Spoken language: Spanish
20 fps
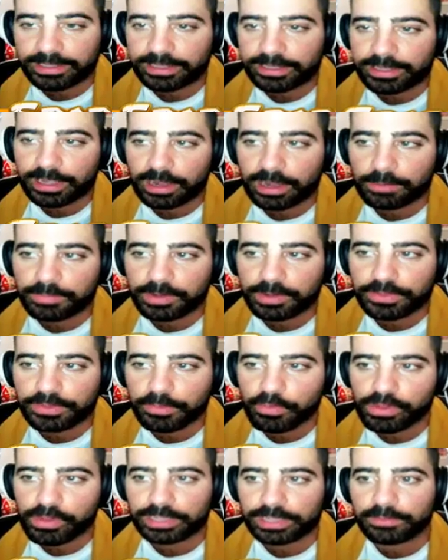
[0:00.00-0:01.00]
visteis que al
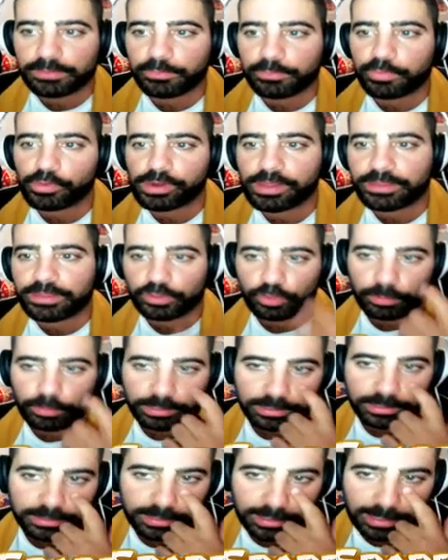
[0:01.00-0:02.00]
principio de la temporada
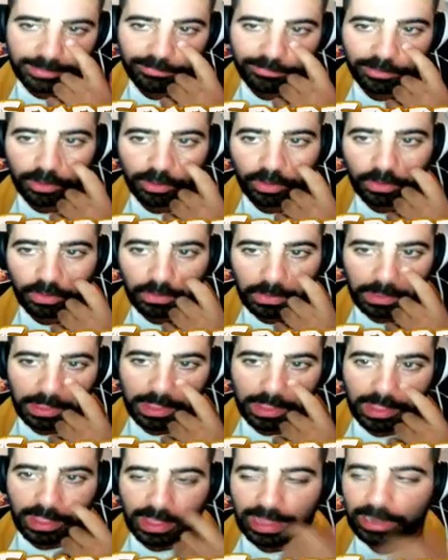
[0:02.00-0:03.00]
estuve entrenando a los,
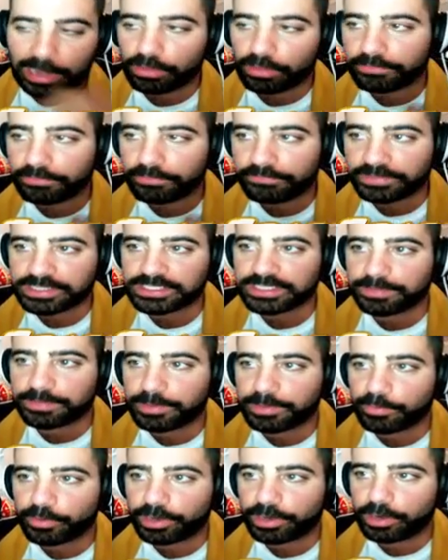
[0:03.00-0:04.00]
a los defensas
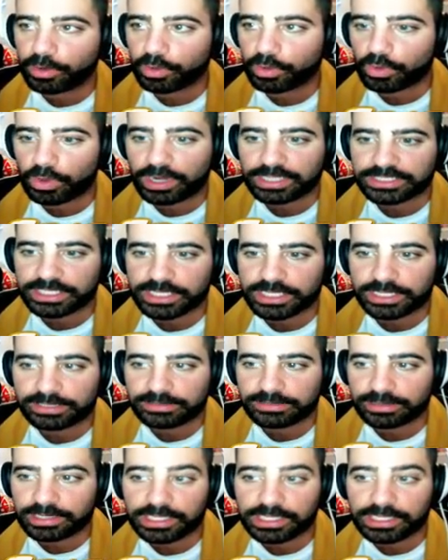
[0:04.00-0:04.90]
para ponerlos con las 6